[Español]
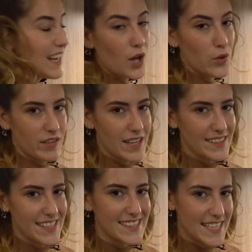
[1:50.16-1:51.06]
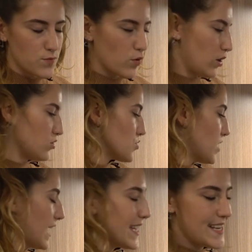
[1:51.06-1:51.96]
La cocina tiene tres fuegos,
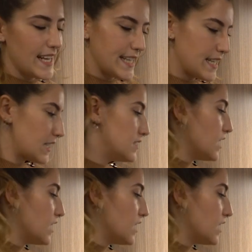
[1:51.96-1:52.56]
en línea,